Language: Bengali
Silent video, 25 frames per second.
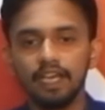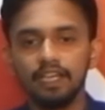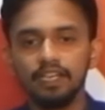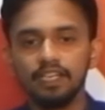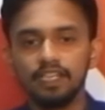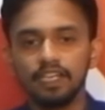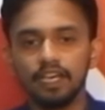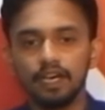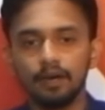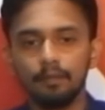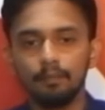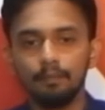এই
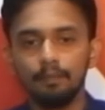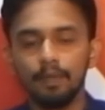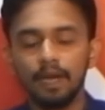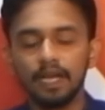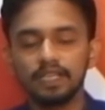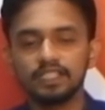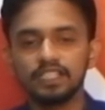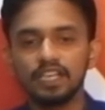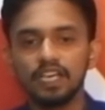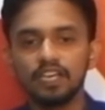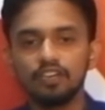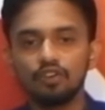নিয়ে
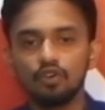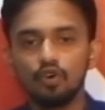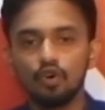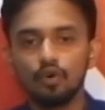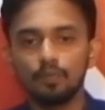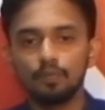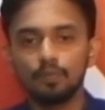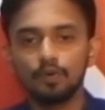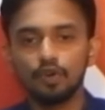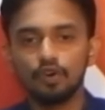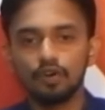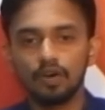বেজায়
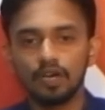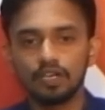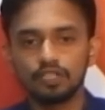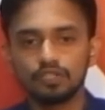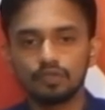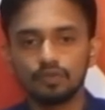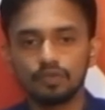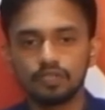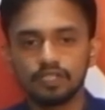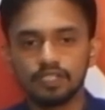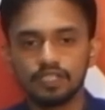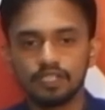ক্ষোভ প্রকাশ
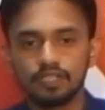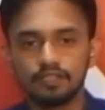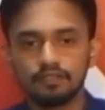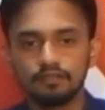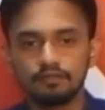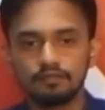করেছেন